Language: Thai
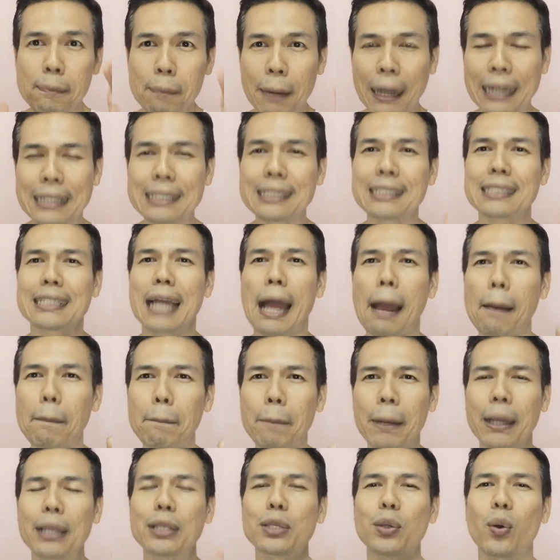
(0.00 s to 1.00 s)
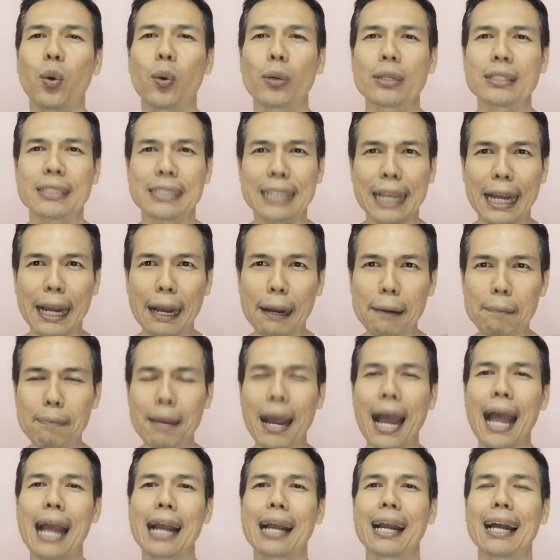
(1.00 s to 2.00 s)
มันจะประโยชน์เยอะ
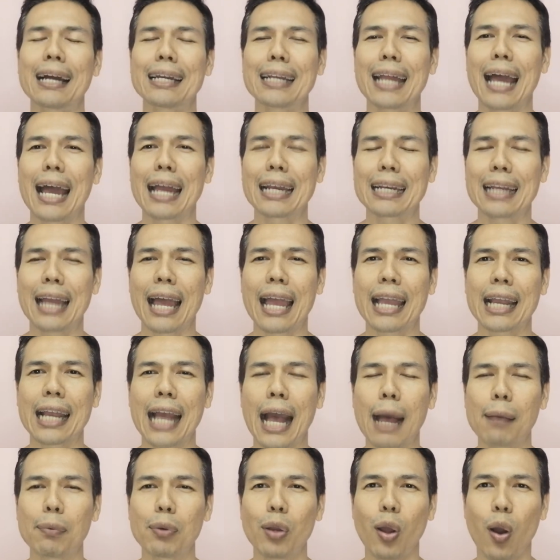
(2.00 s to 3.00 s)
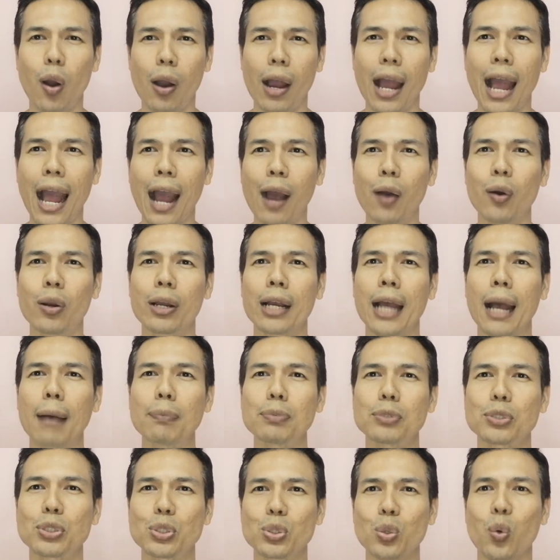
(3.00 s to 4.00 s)
มากขนาดไหนครับลองเอาแล้วครั
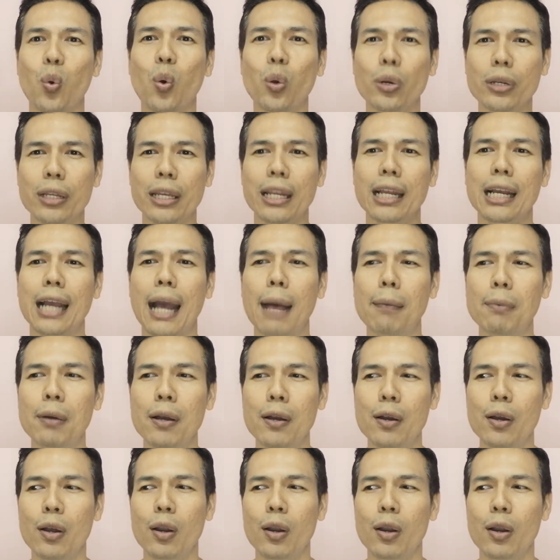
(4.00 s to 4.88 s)
บสูตรนี้นะครับ